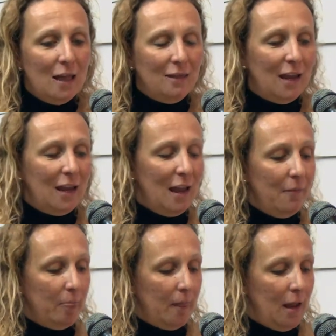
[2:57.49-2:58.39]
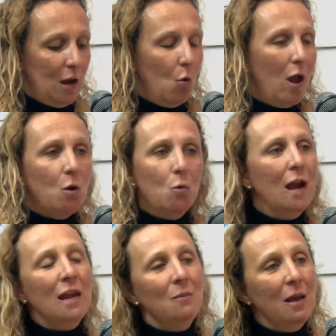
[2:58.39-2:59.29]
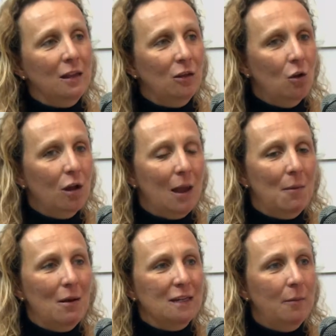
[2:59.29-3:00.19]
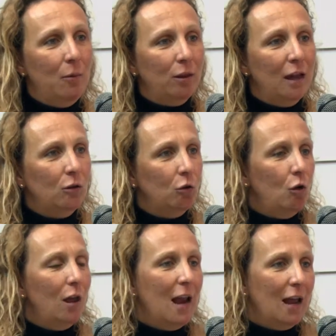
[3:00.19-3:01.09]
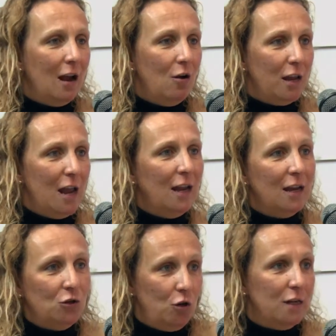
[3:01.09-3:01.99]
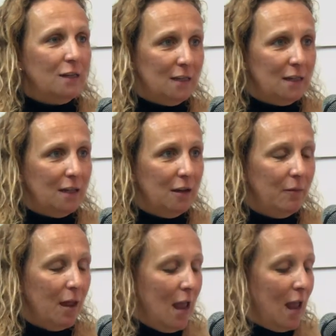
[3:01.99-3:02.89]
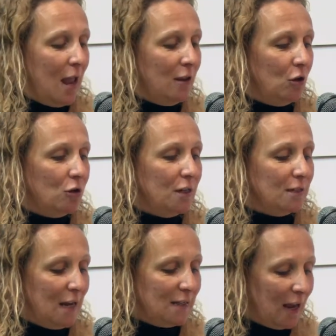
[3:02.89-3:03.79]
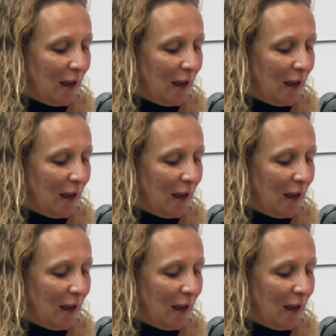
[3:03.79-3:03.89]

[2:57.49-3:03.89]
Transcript: de que eh, no hay un alimento que me vaya a aportar todas las calorías que yo necesite. Entonces, esas